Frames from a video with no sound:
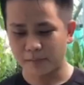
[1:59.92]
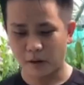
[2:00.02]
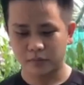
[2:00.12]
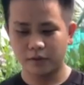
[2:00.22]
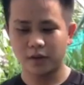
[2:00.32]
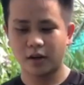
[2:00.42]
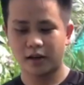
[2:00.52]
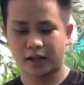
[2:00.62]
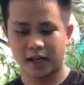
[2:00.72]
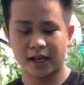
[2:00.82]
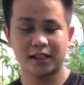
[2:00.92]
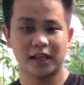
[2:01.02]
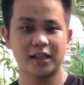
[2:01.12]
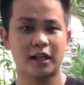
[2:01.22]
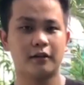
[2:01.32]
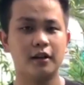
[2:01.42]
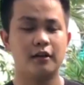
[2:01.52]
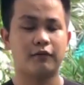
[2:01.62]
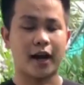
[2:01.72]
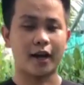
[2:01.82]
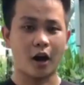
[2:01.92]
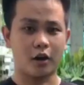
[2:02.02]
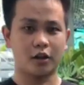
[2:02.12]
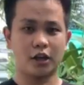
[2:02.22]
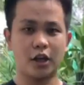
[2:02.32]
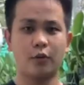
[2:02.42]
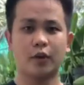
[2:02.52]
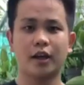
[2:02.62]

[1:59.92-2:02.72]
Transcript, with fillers: rất mong trong video lần này anh chị sẽ phản hồi nhiều